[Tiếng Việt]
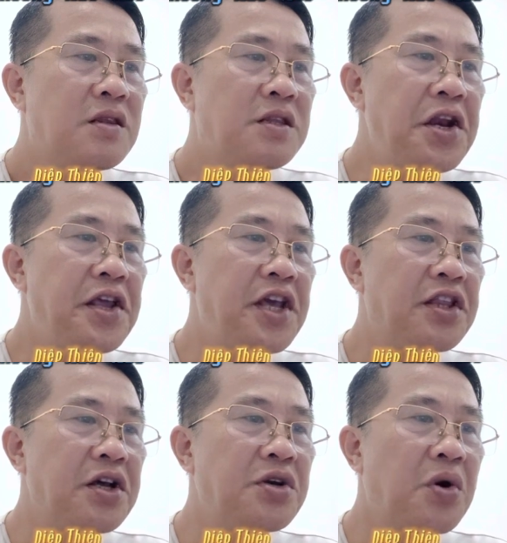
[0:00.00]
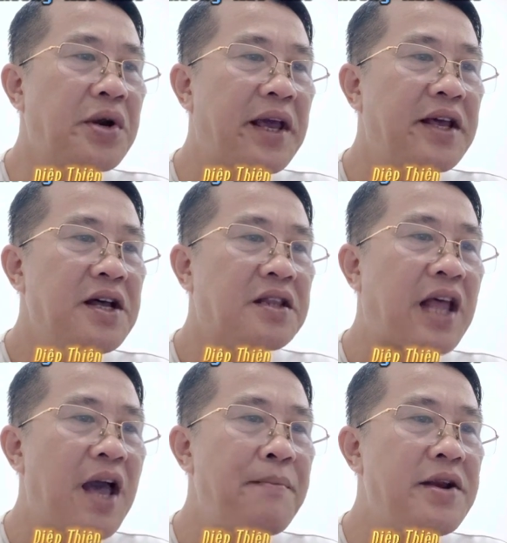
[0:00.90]
Thiên địa dị tượng đồ này
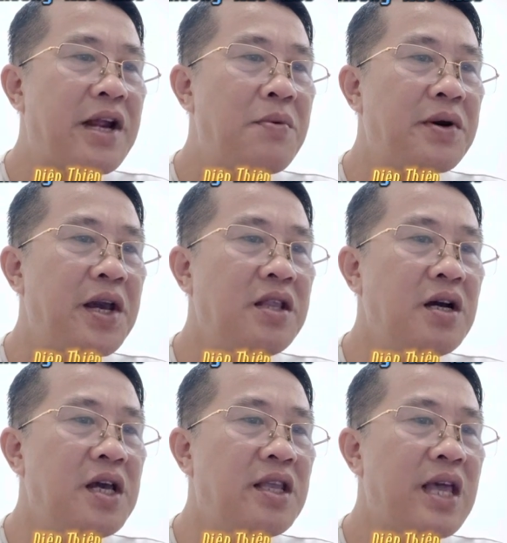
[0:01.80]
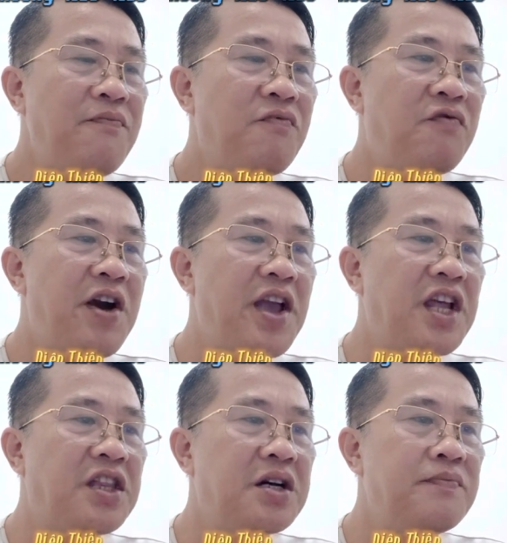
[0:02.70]
tại bên trong kiến thức ghi chép về dị
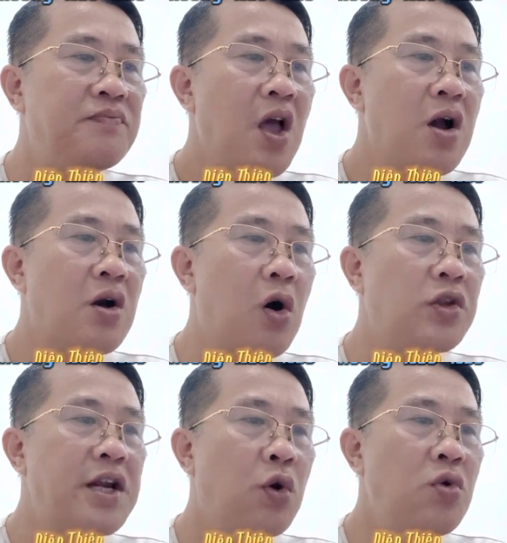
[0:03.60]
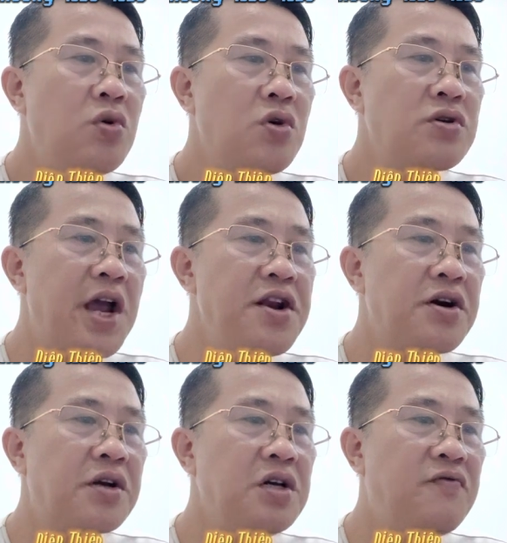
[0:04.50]
tượng có thể đủ để
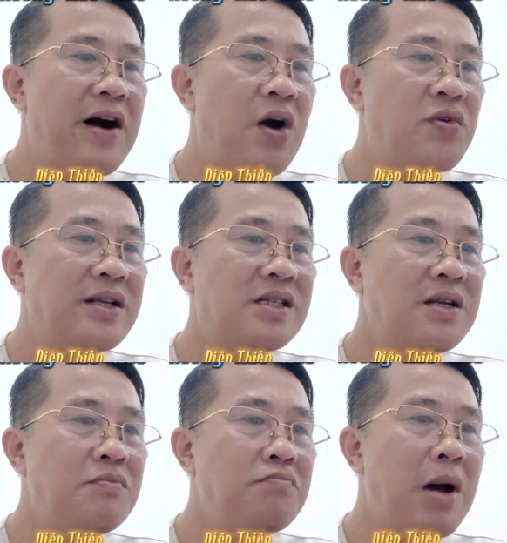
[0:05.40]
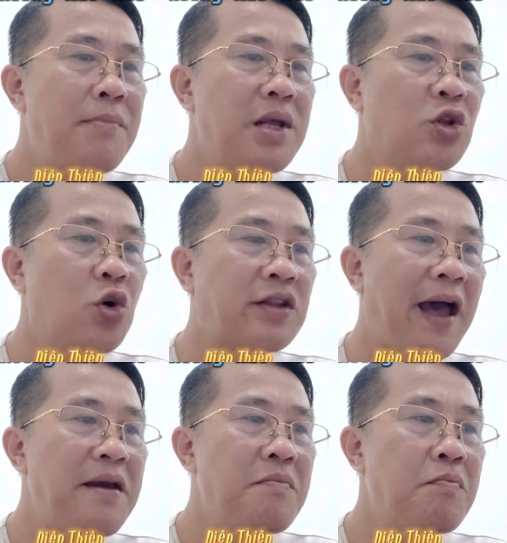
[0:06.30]
được đưa vào danh sách 30 tồn
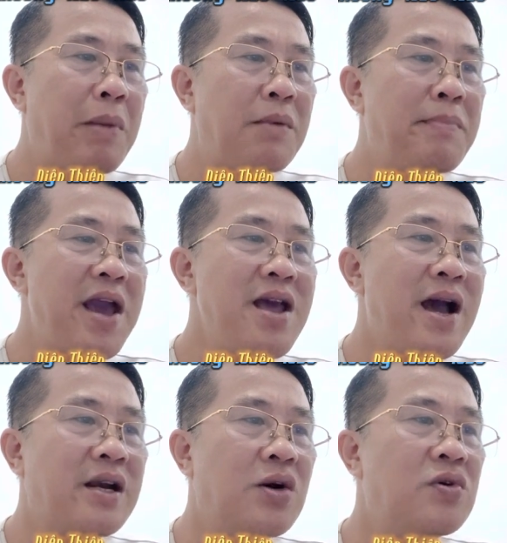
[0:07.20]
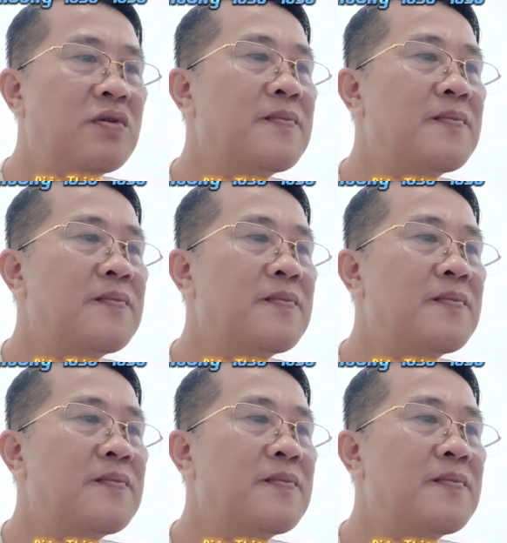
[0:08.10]
tại mạnh mẽ hàng đầu